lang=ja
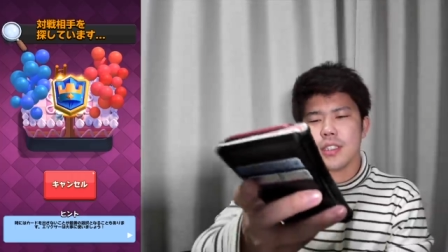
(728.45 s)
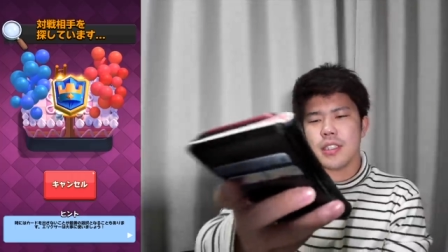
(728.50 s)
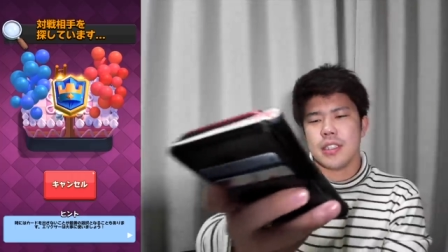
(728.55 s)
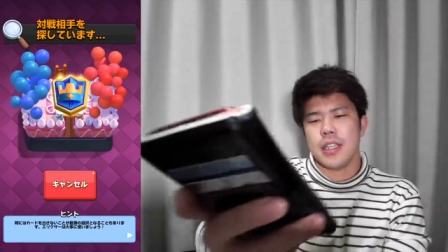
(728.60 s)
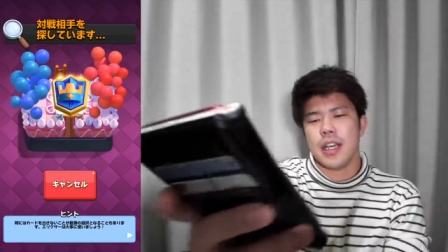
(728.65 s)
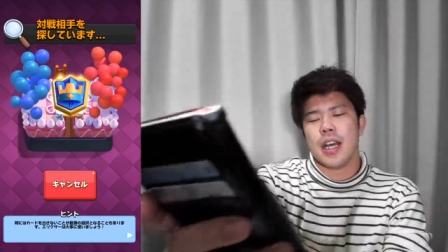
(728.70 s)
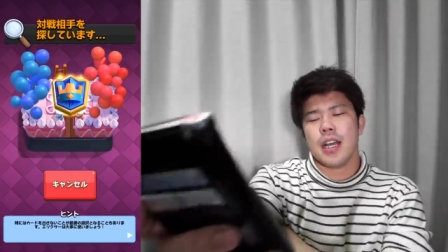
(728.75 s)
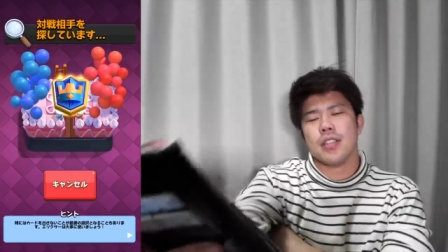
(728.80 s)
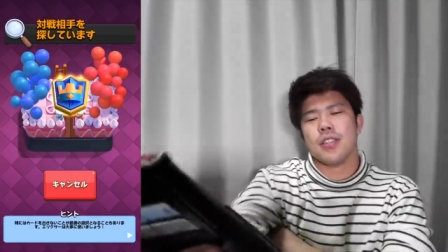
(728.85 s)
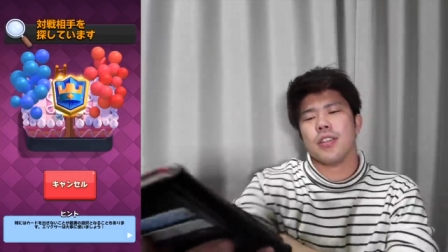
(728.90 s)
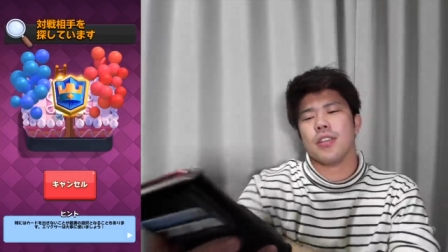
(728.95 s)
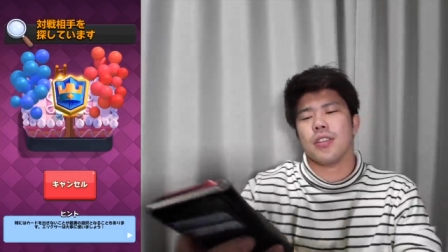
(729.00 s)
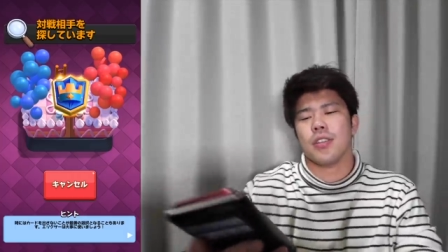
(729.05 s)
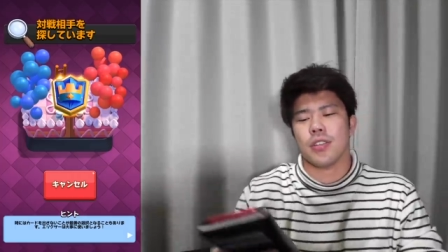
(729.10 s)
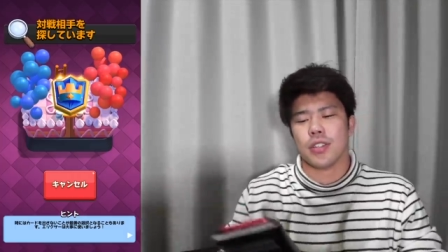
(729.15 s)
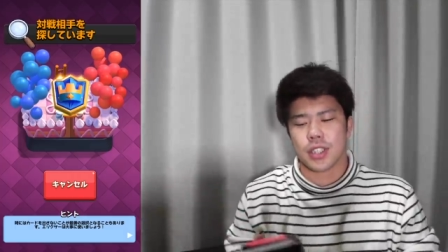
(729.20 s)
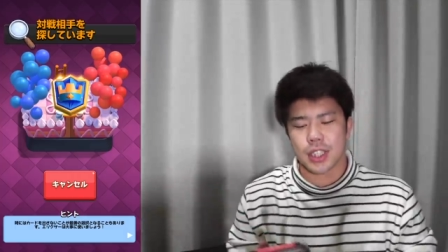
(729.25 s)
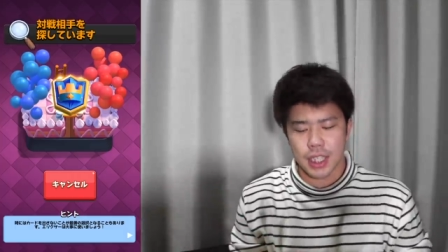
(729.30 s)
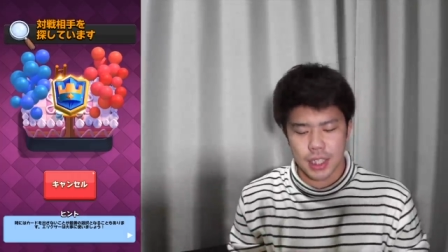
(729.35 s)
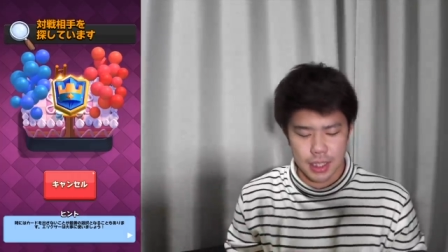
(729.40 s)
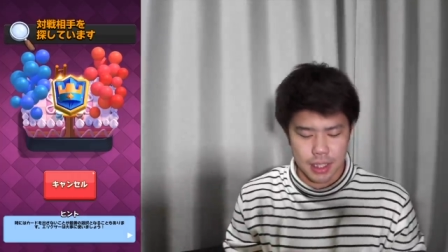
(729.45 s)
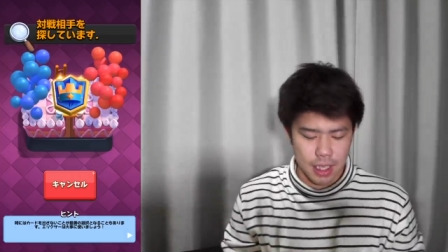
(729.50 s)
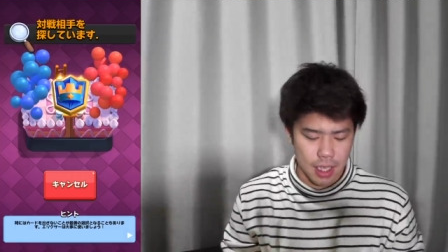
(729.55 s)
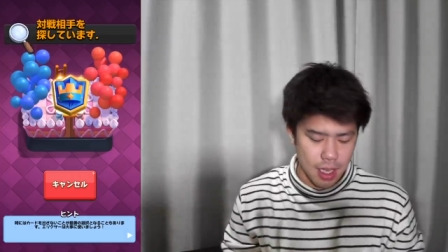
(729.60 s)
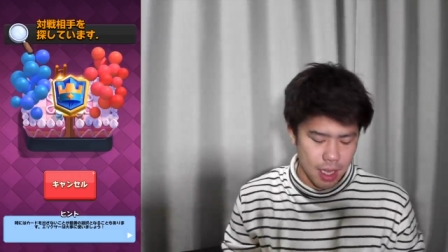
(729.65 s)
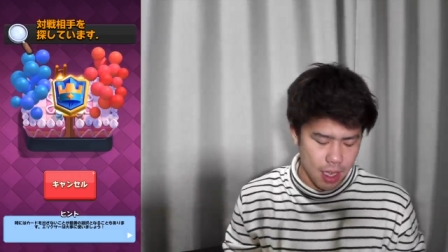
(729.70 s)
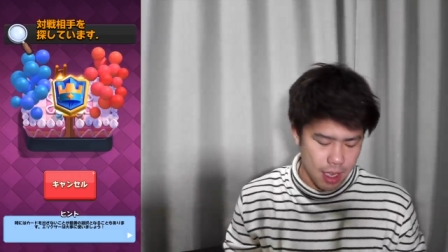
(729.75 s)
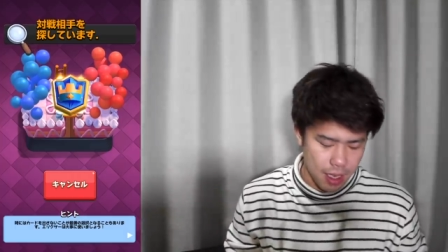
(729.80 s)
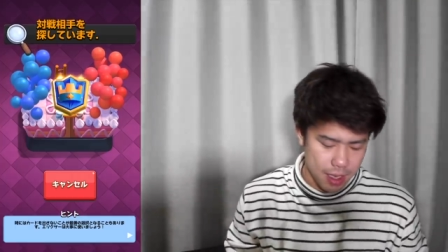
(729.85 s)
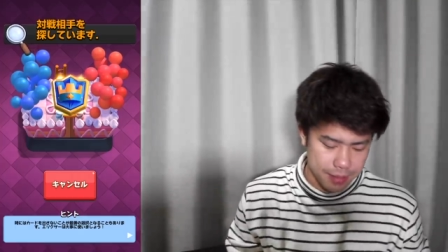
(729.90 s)
いやちょっと惜しかった
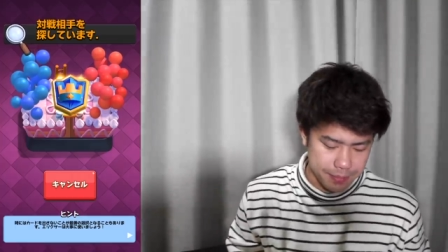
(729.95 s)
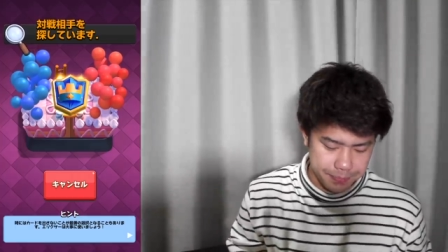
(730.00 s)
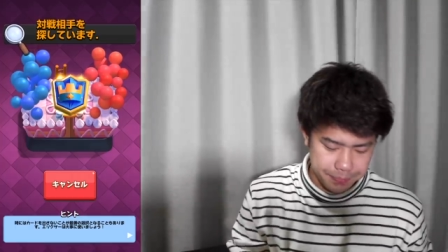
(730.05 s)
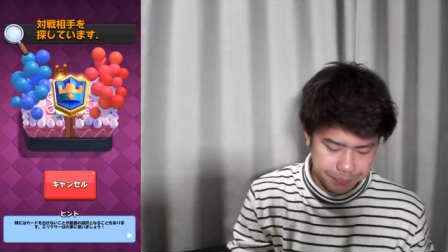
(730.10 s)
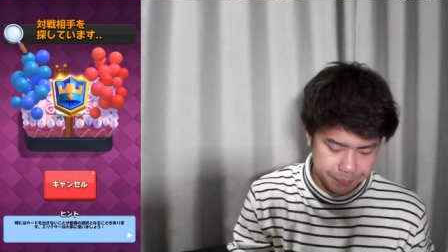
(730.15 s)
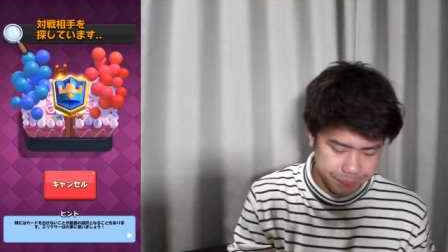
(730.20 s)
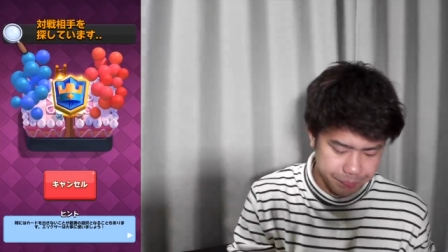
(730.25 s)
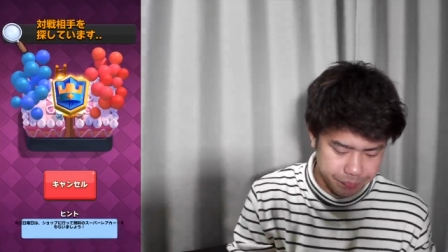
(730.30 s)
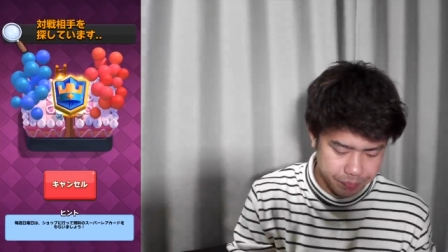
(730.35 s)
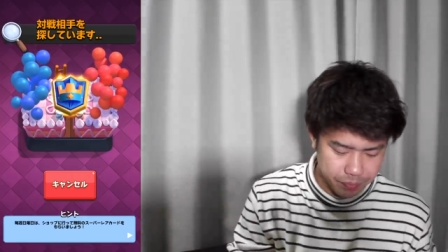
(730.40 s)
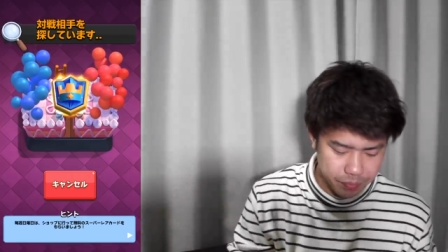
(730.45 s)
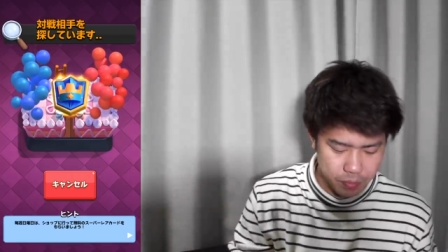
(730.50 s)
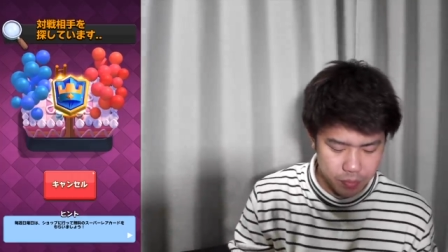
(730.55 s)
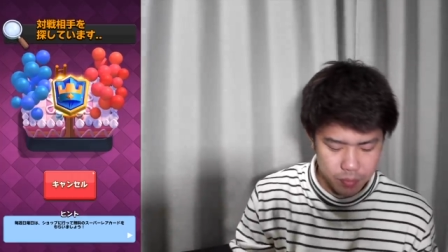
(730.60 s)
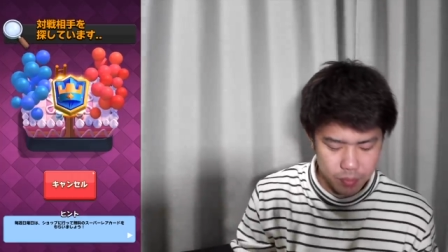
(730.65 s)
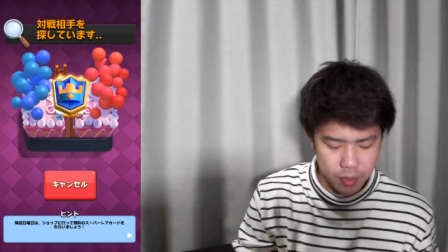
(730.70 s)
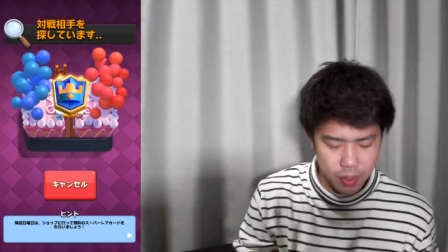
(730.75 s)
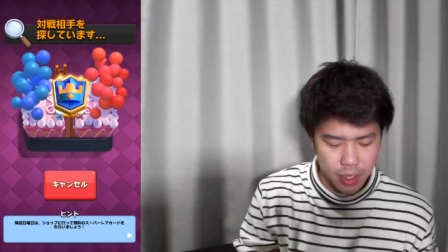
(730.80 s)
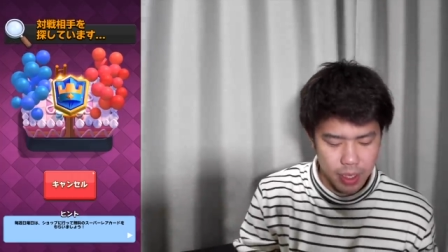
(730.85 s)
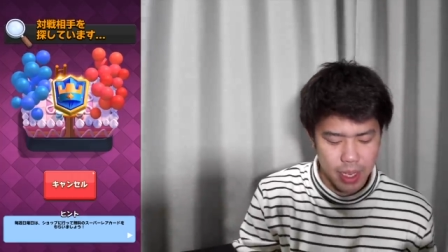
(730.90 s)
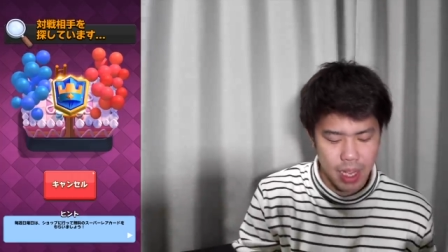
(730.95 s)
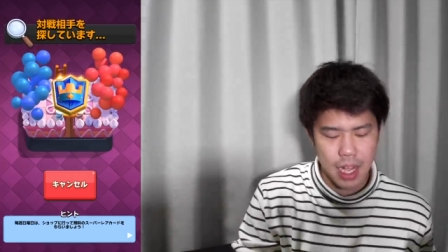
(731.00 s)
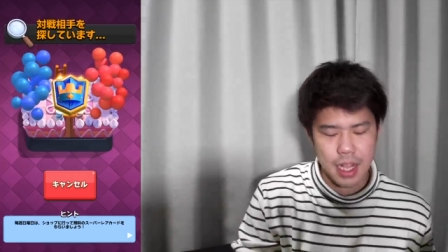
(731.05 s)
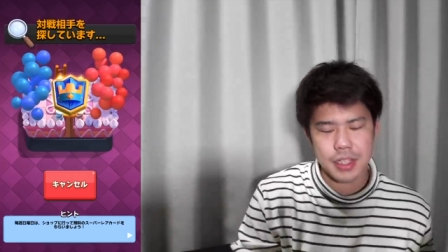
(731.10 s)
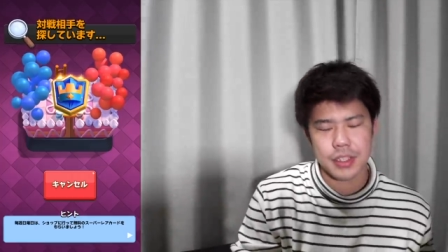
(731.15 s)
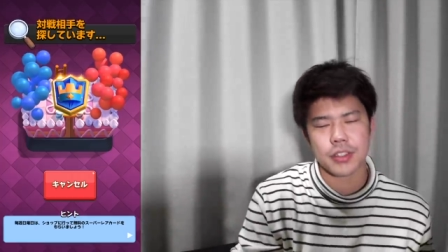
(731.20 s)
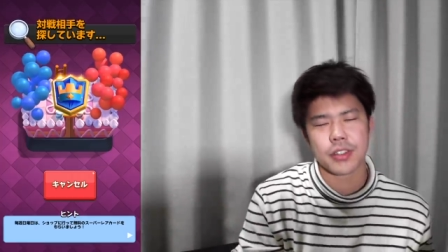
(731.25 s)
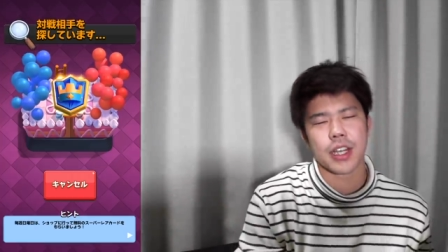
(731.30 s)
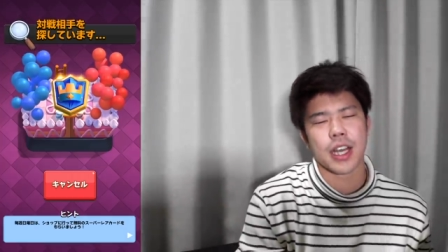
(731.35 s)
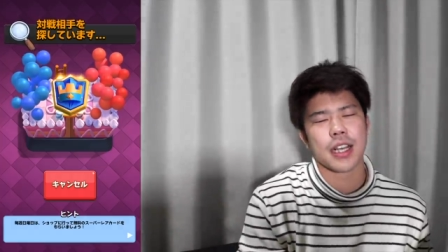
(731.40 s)
なあ
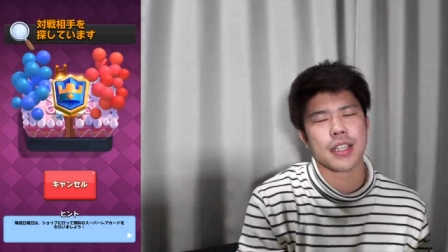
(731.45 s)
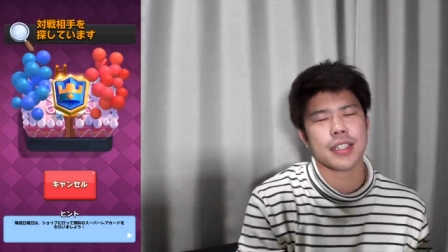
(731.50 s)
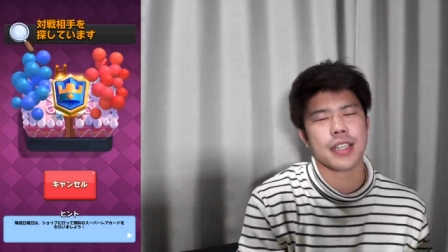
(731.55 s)
そこ逆